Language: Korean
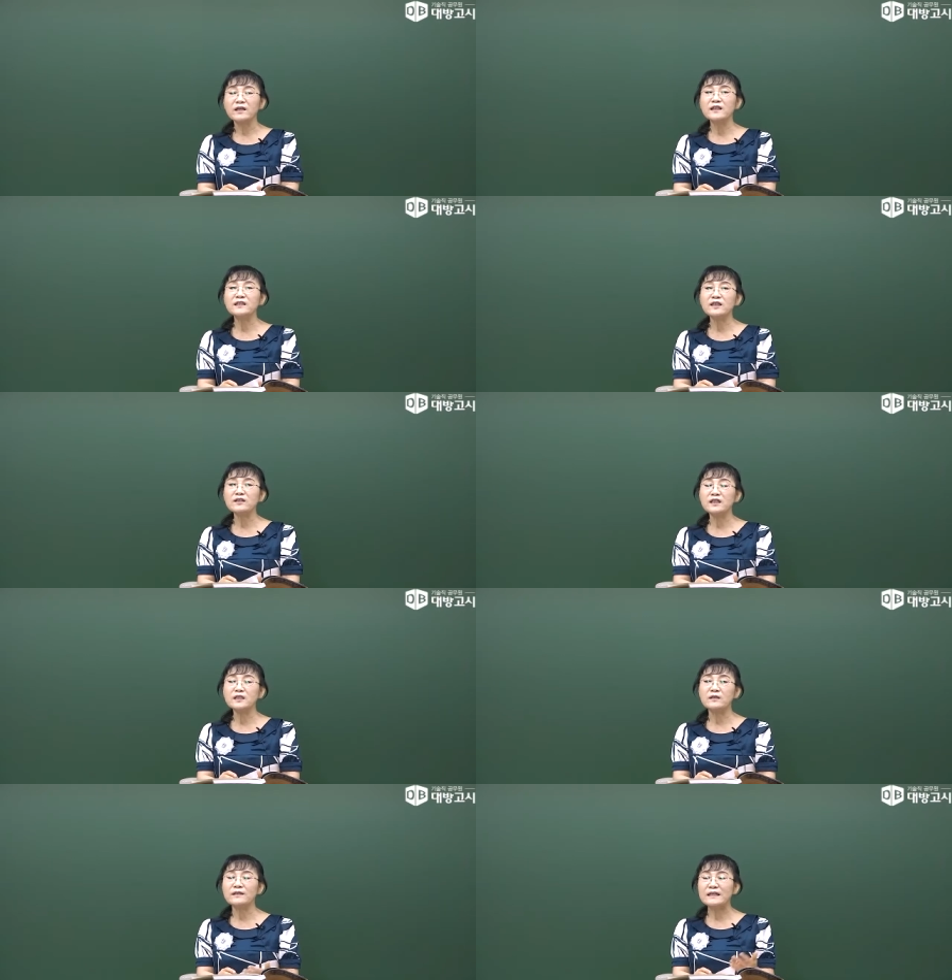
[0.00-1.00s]

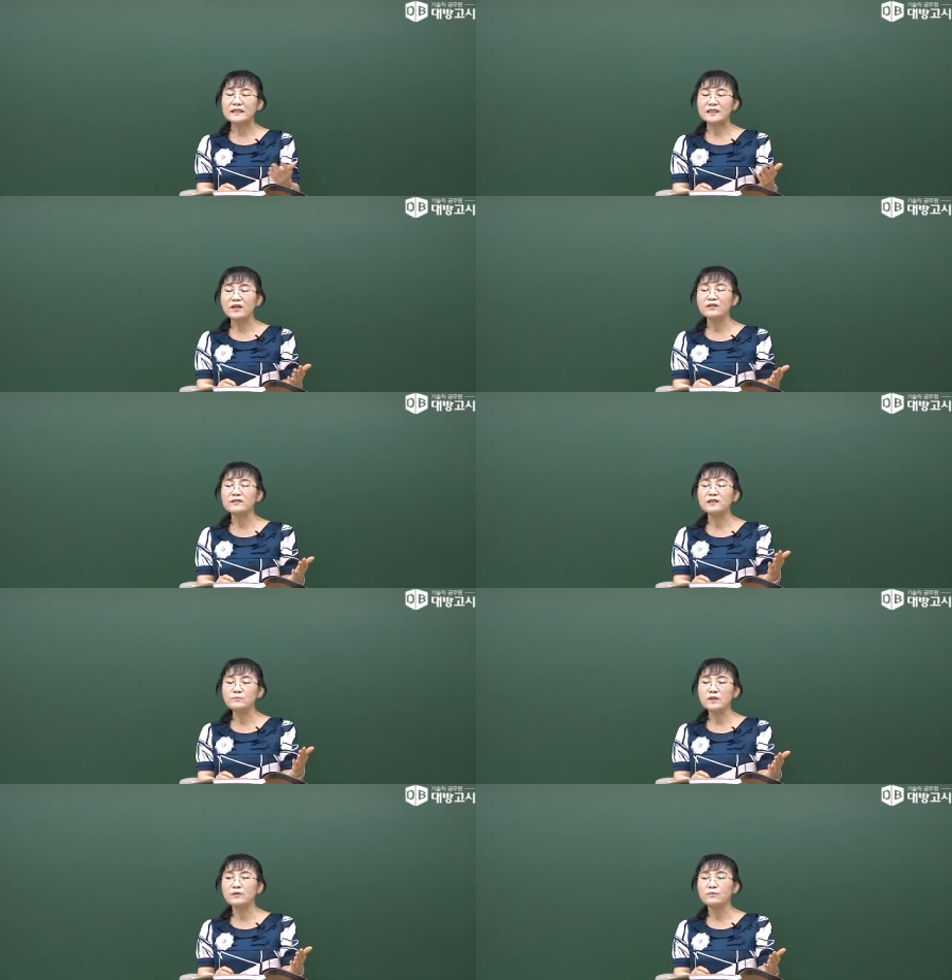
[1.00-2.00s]
2020,
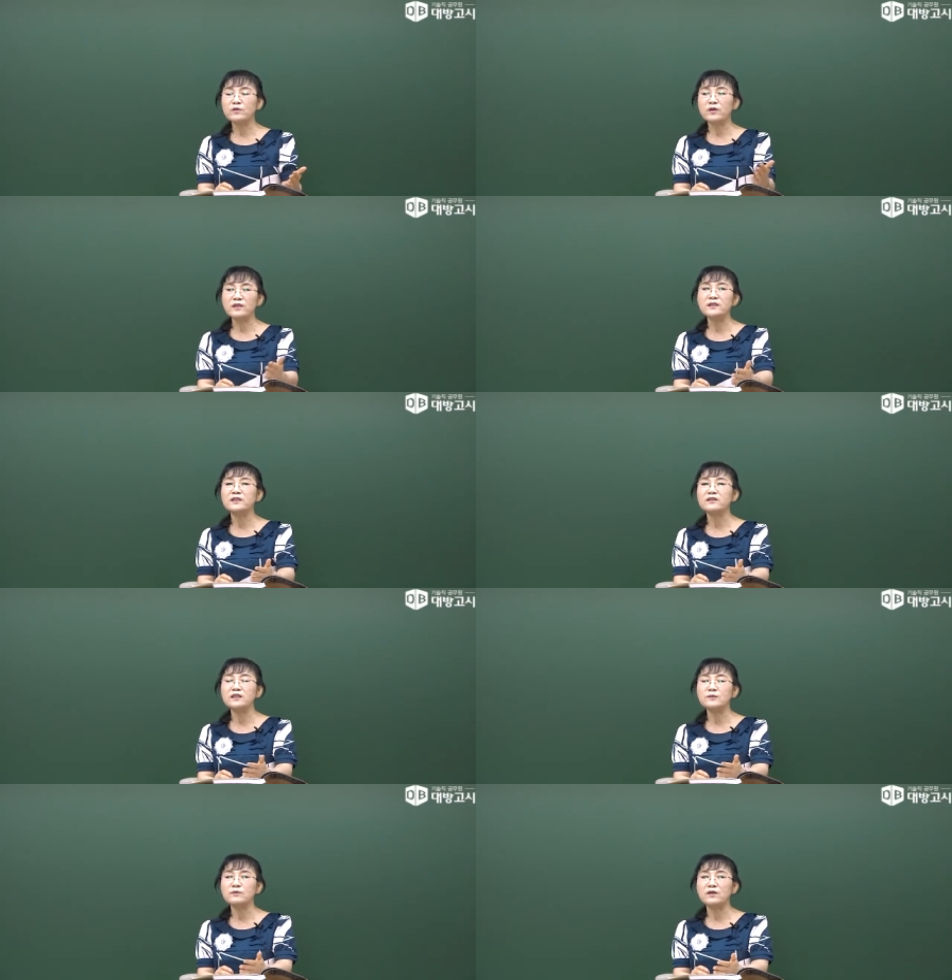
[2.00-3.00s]
2010년부터
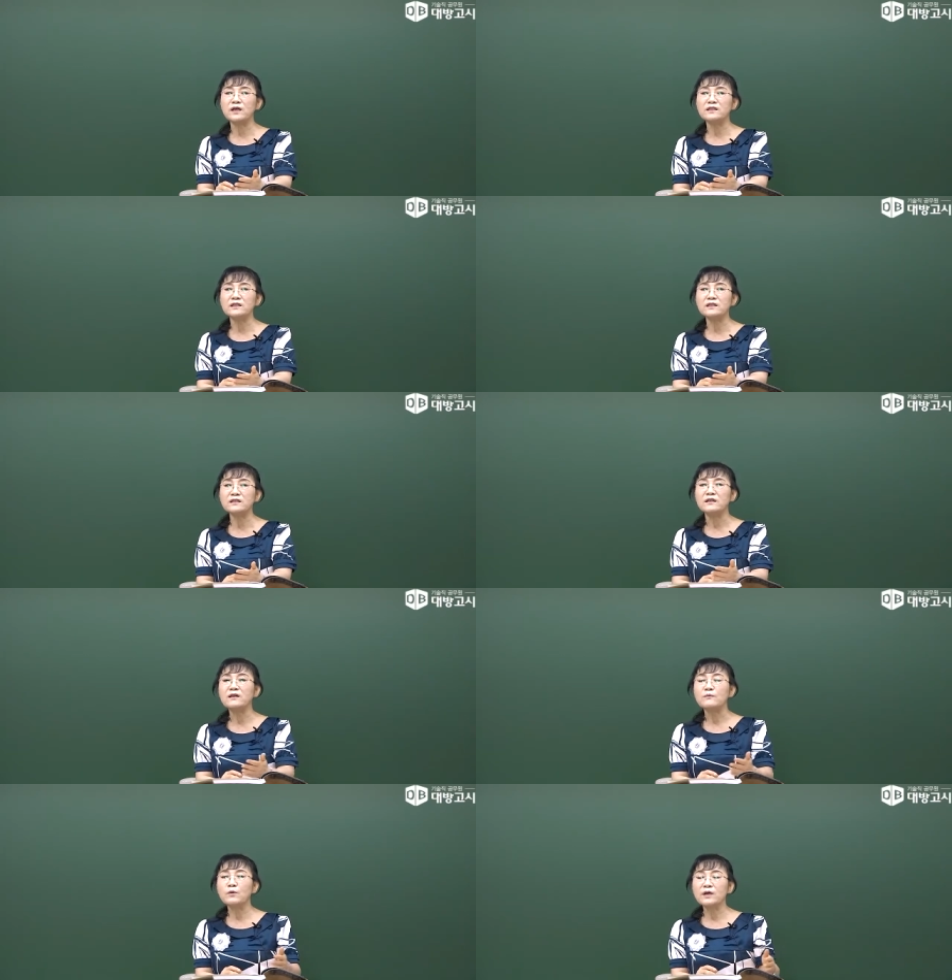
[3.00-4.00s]
2020년까지는
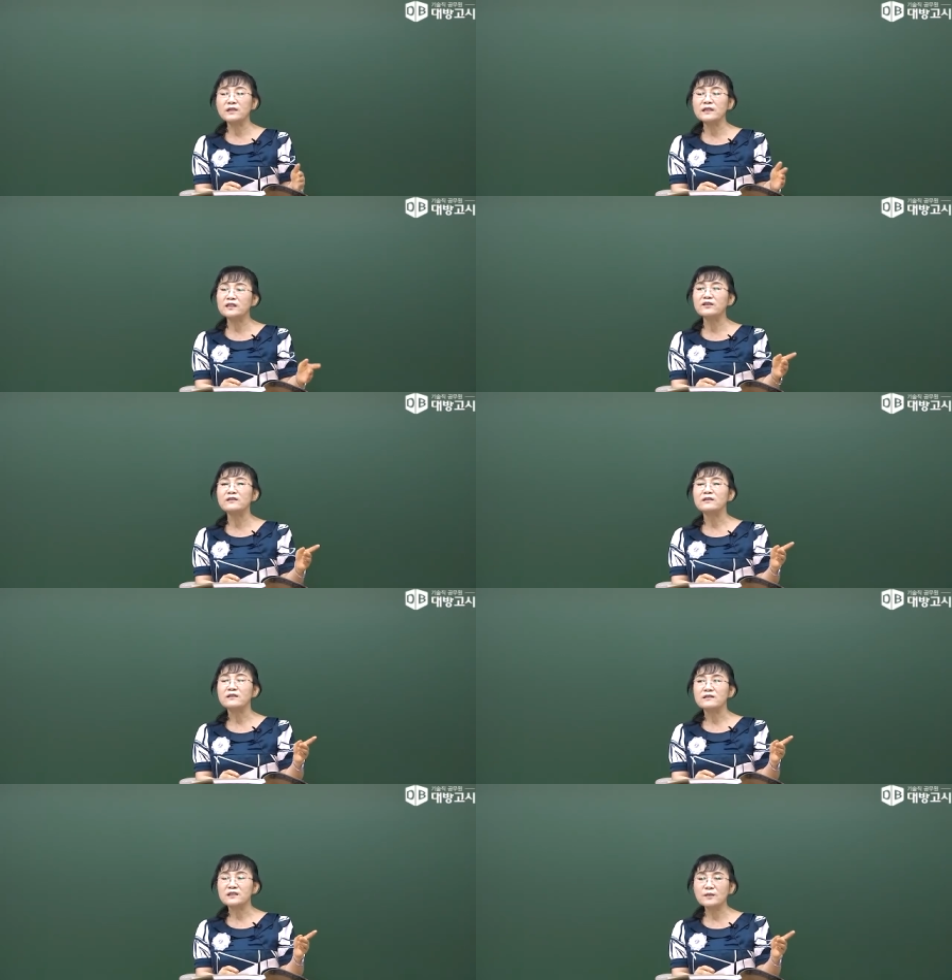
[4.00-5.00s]
뭐가 2000
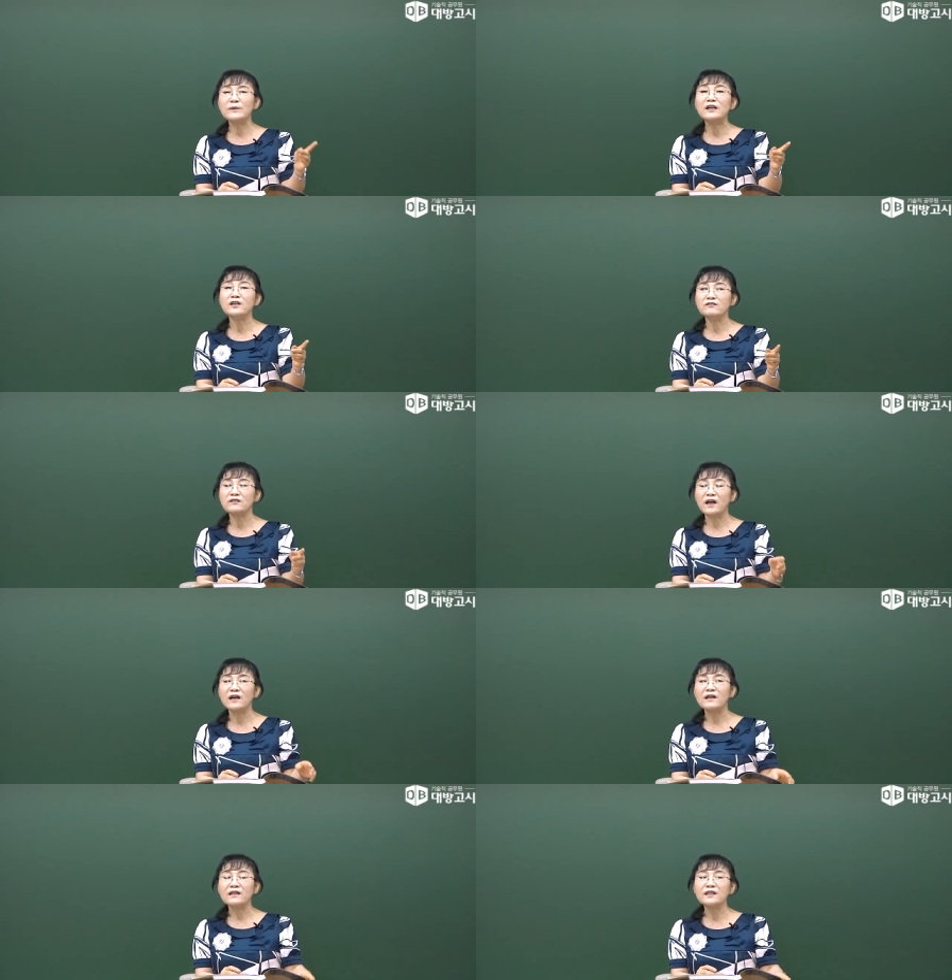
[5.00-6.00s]
2011년이구나.
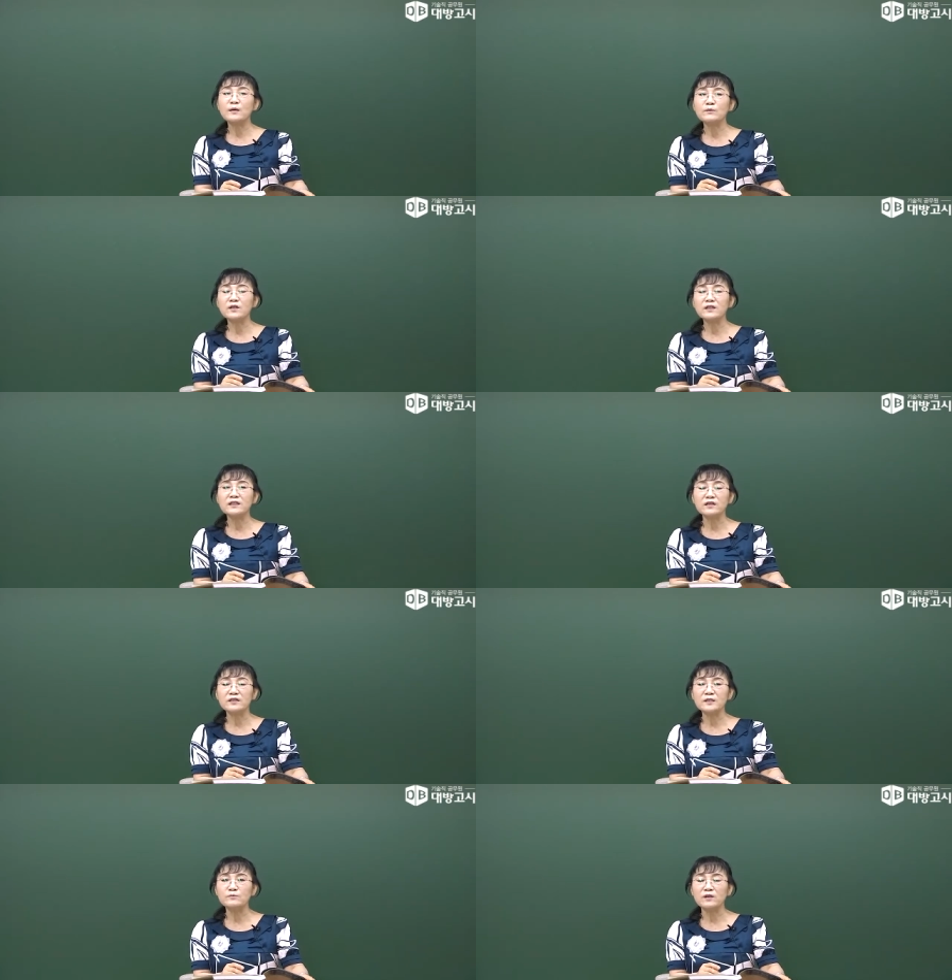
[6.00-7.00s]
이때부터
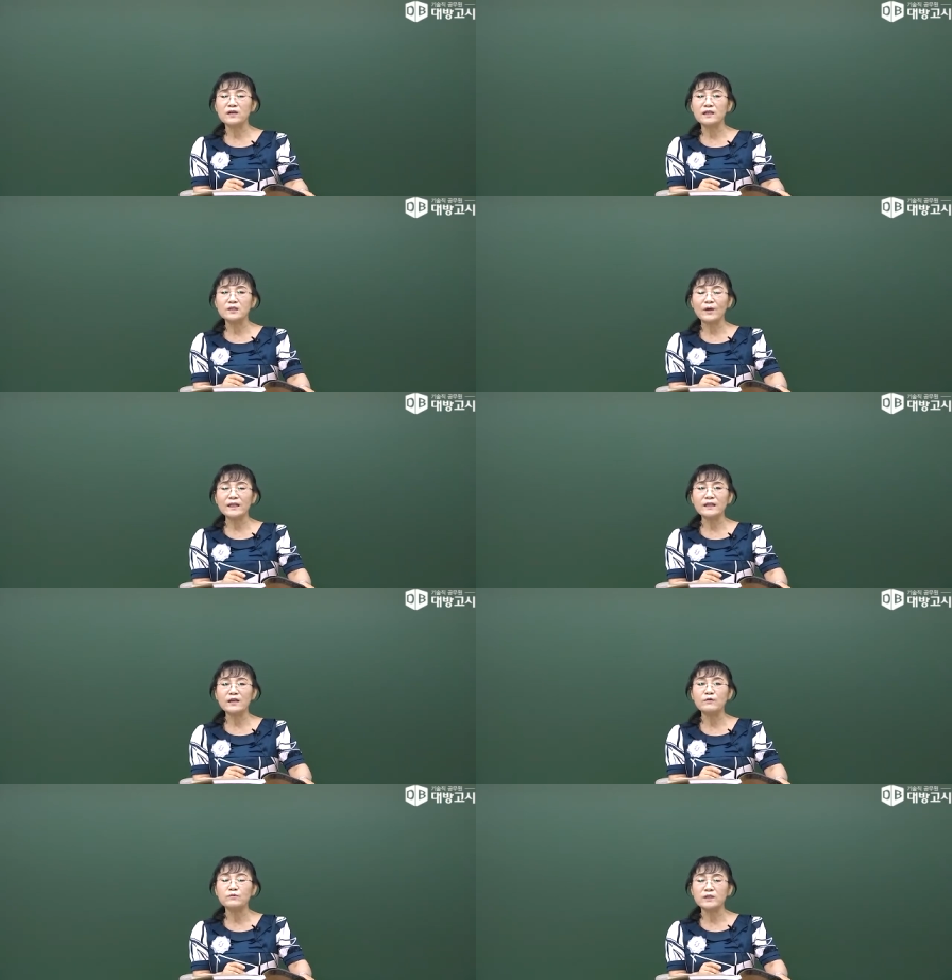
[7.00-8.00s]
2020년까지
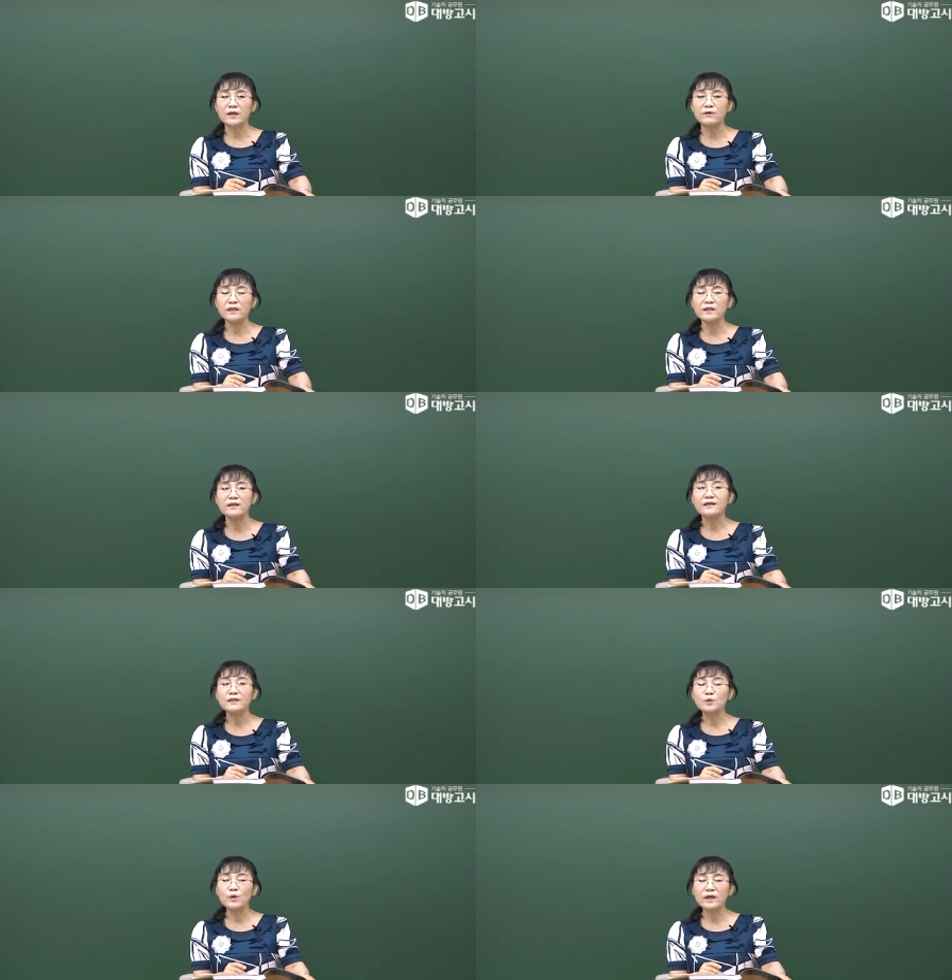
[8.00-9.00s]
환경부 장관이
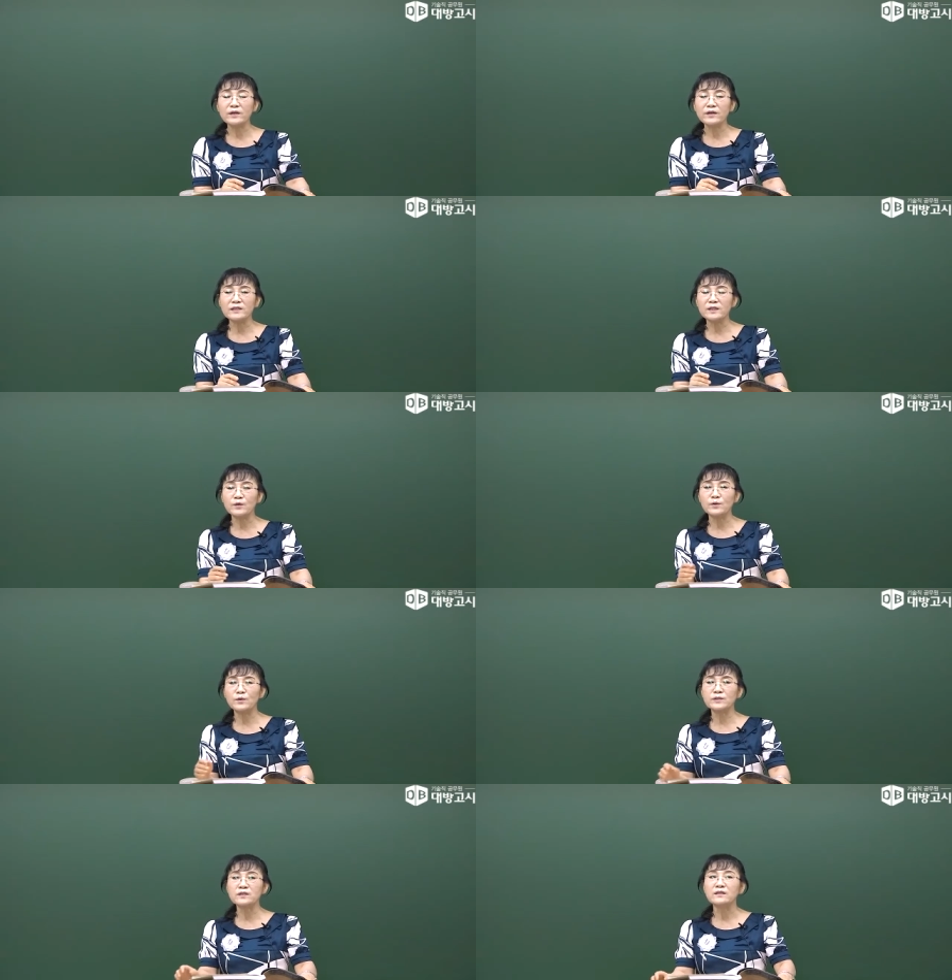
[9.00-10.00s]
종합계획 세우는
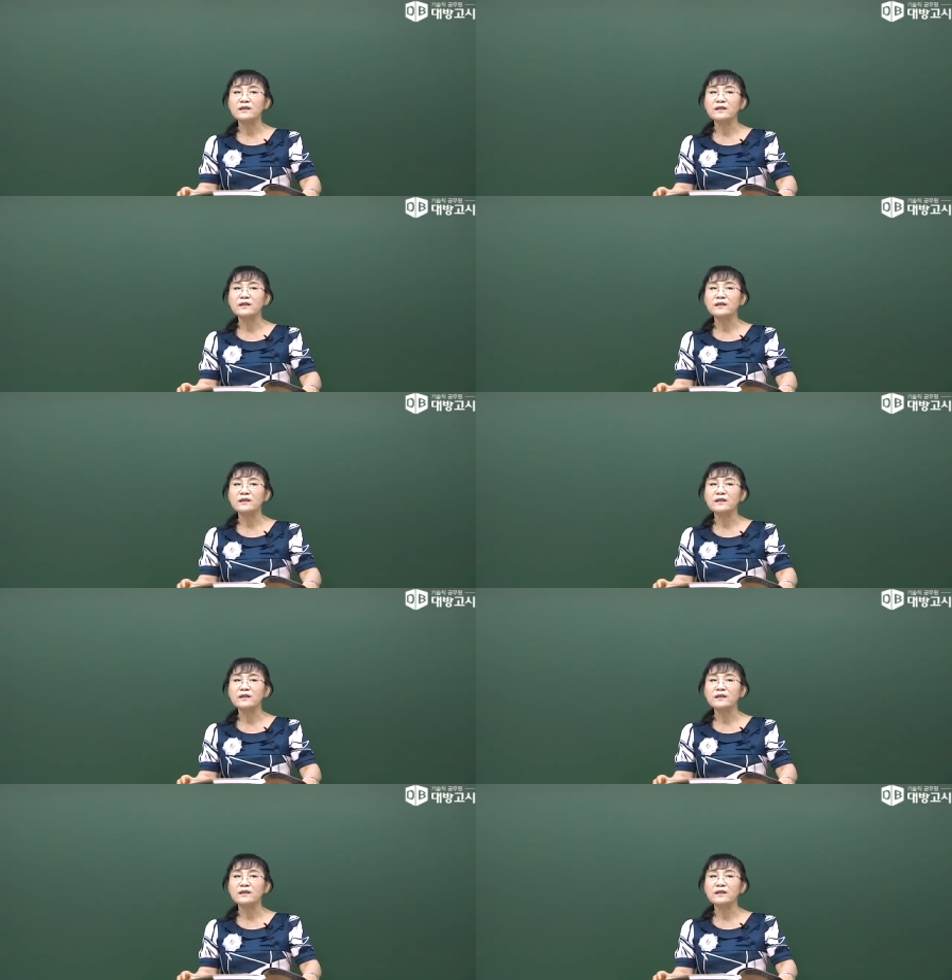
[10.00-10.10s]
것은